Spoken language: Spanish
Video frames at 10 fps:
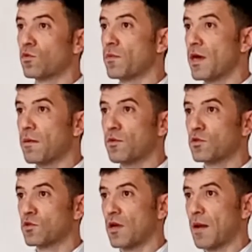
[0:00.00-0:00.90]

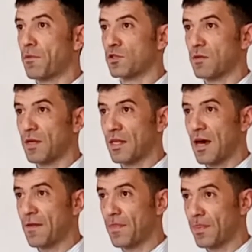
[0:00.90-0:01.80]
tuviéramos la
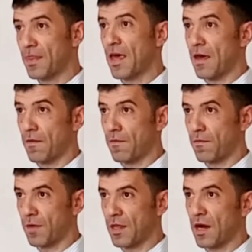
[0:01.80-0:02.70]
posibilidad de
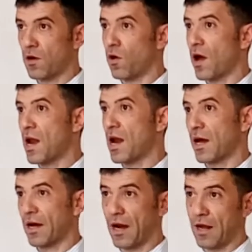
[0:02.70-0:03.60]
quedarlo en
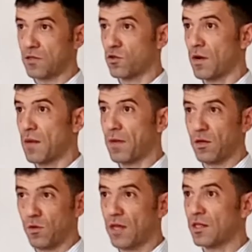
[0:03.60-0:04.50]
la cara sobre la
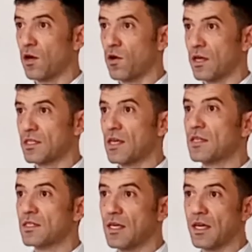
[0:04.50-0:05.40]
piel durante horas
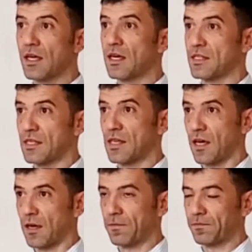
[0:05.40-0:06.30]
sin que se
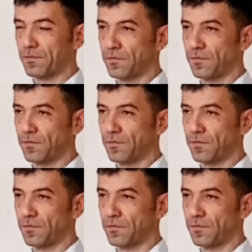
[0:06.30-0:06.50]
seque.